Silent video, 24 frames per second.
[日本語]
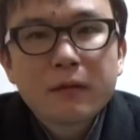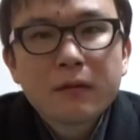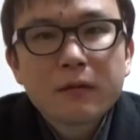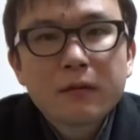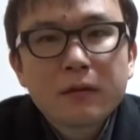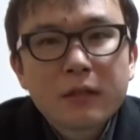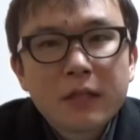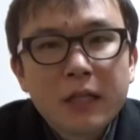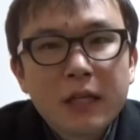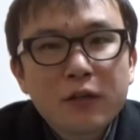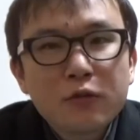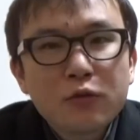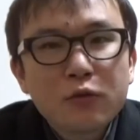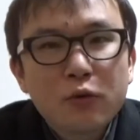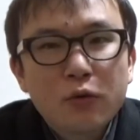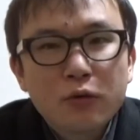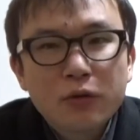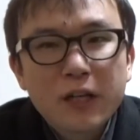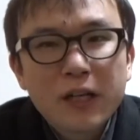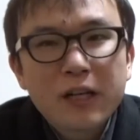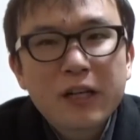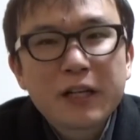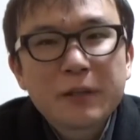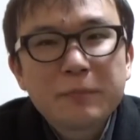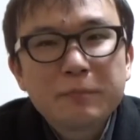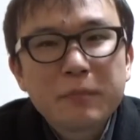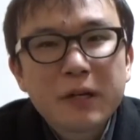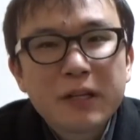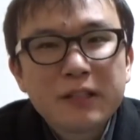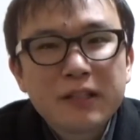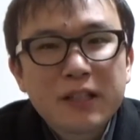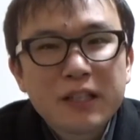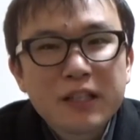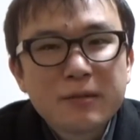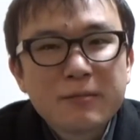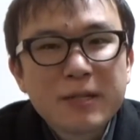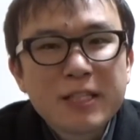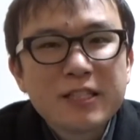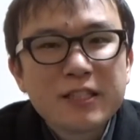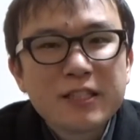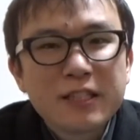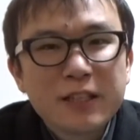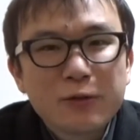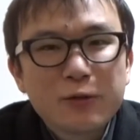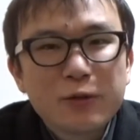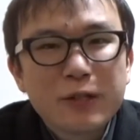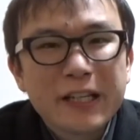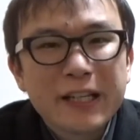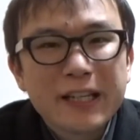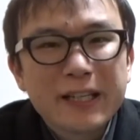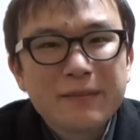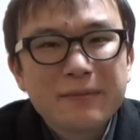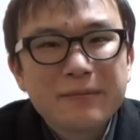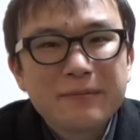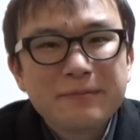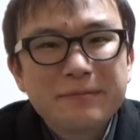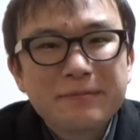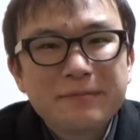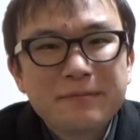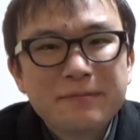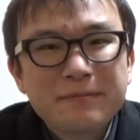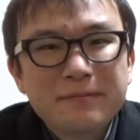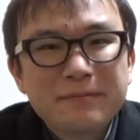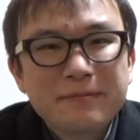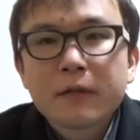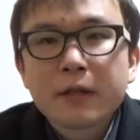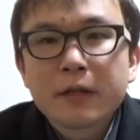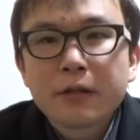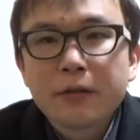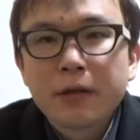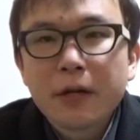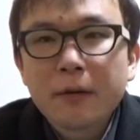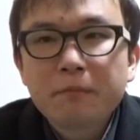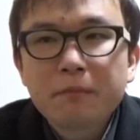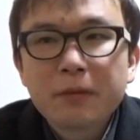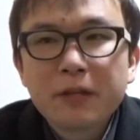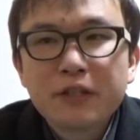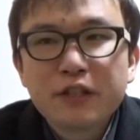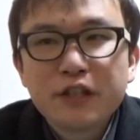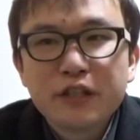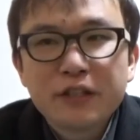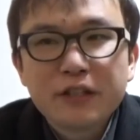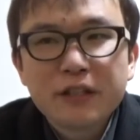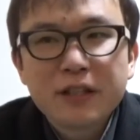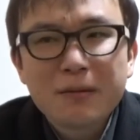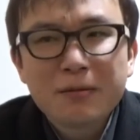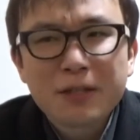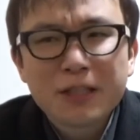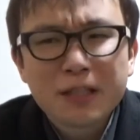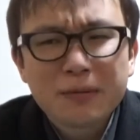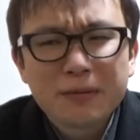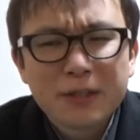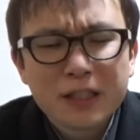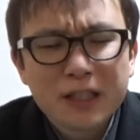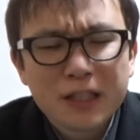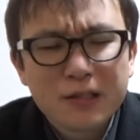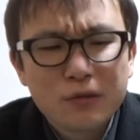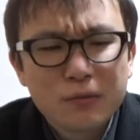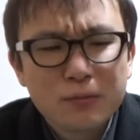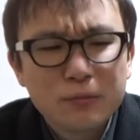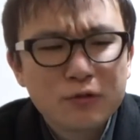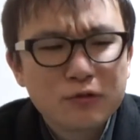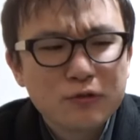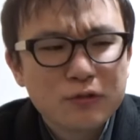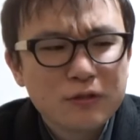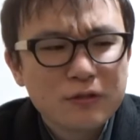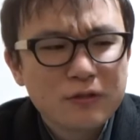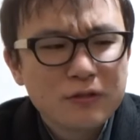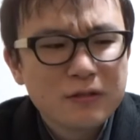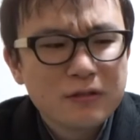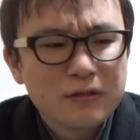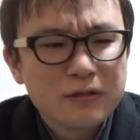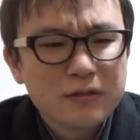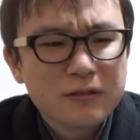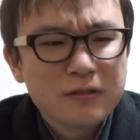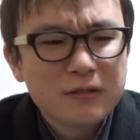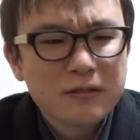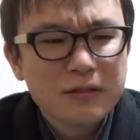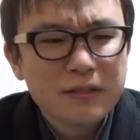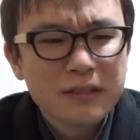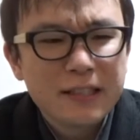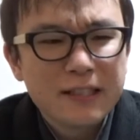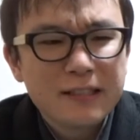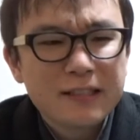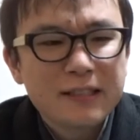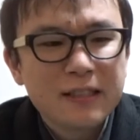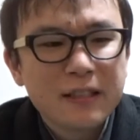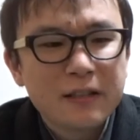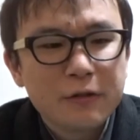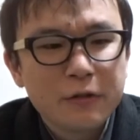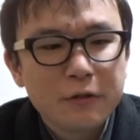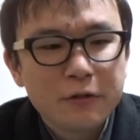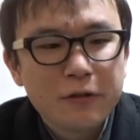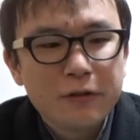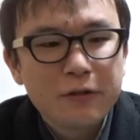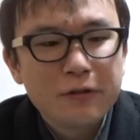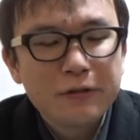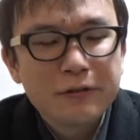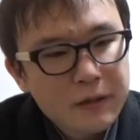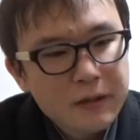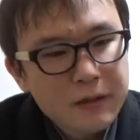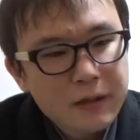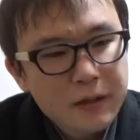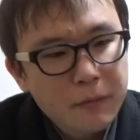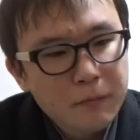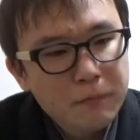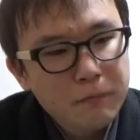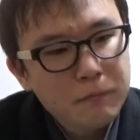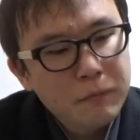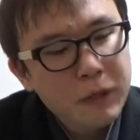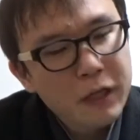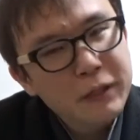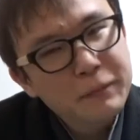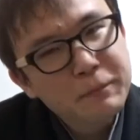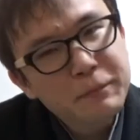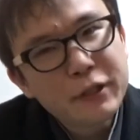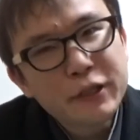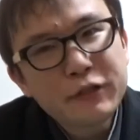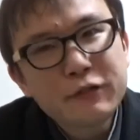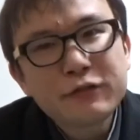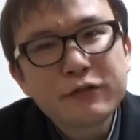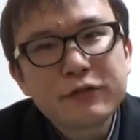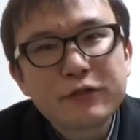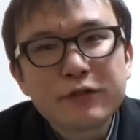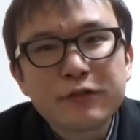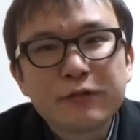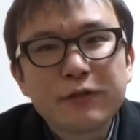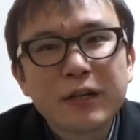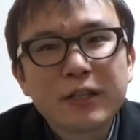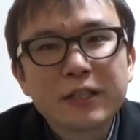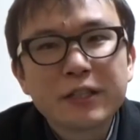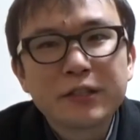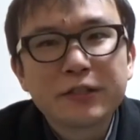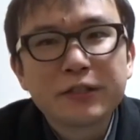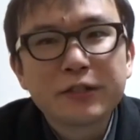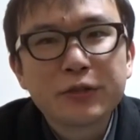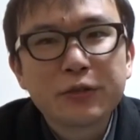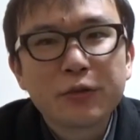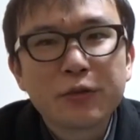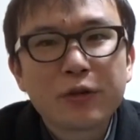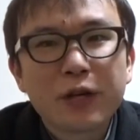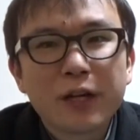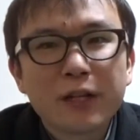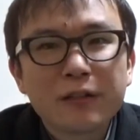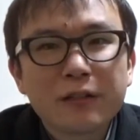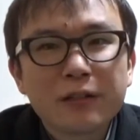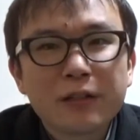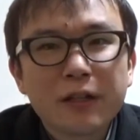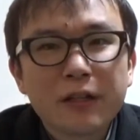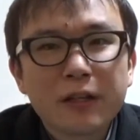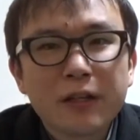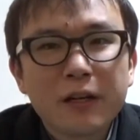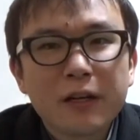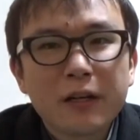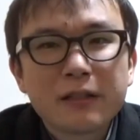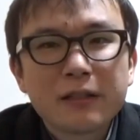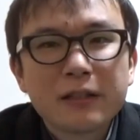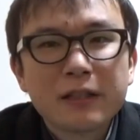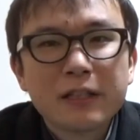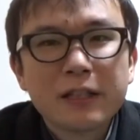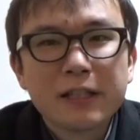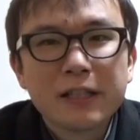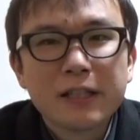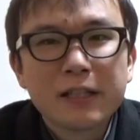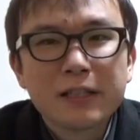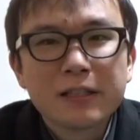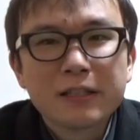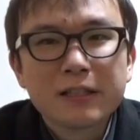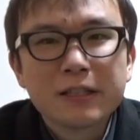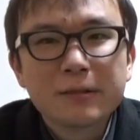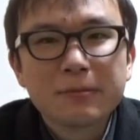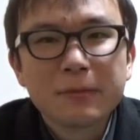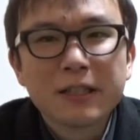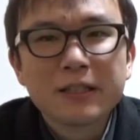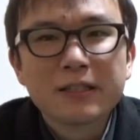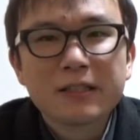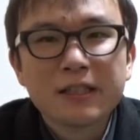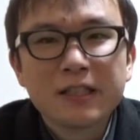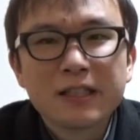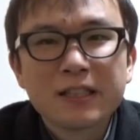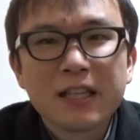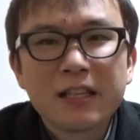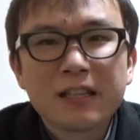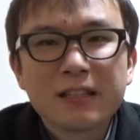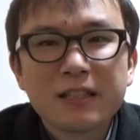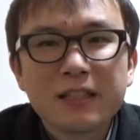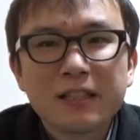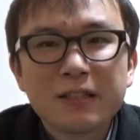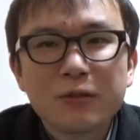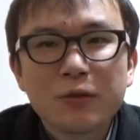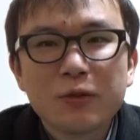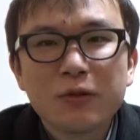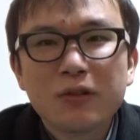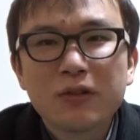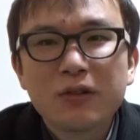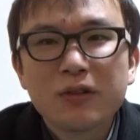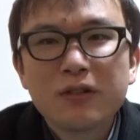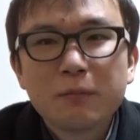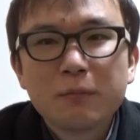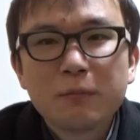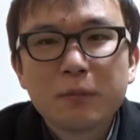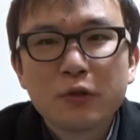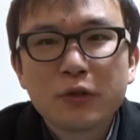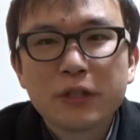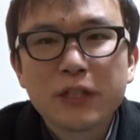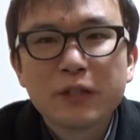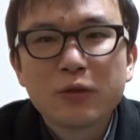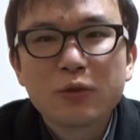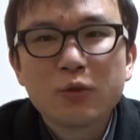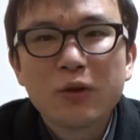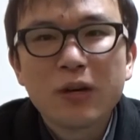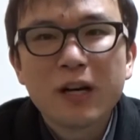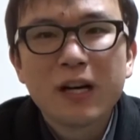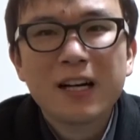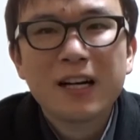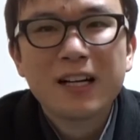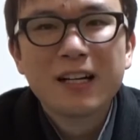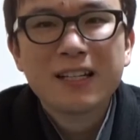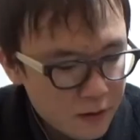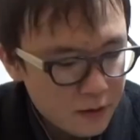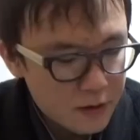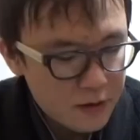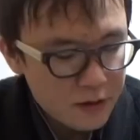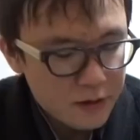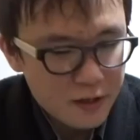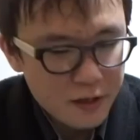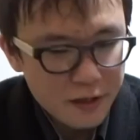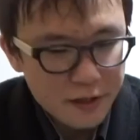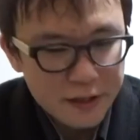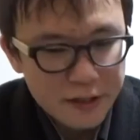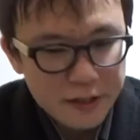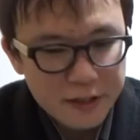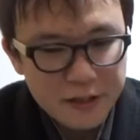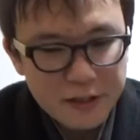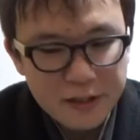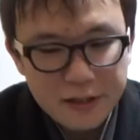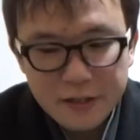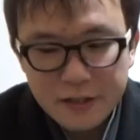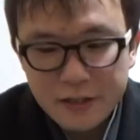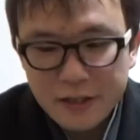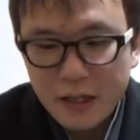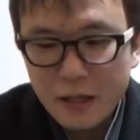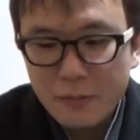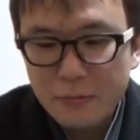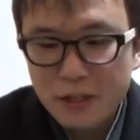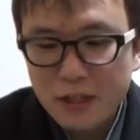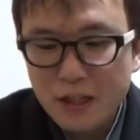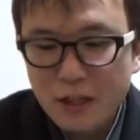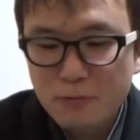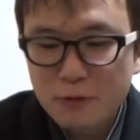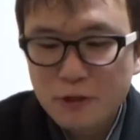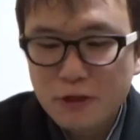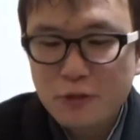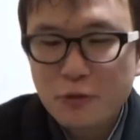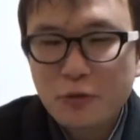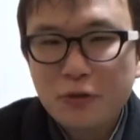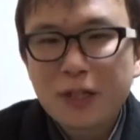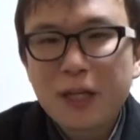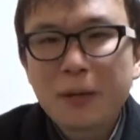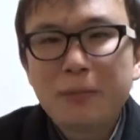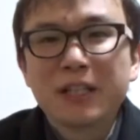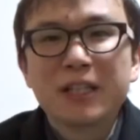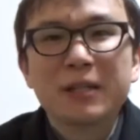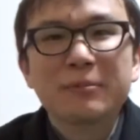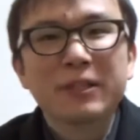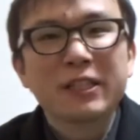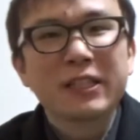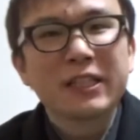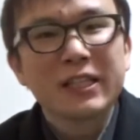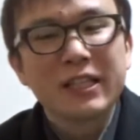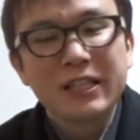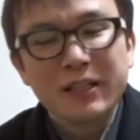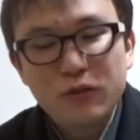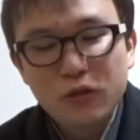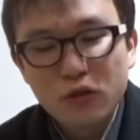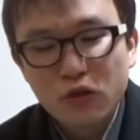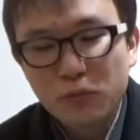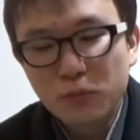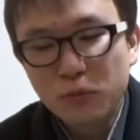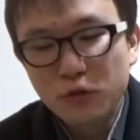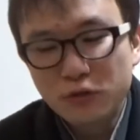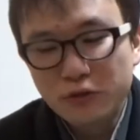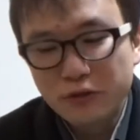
結構お腹いっぱいになりますねこれでもやっぱり食べてみて思うんですけどやっぱりピクルスの味強かった気がしますねさっきのポテトは実際はみだぶちを食べてみて思う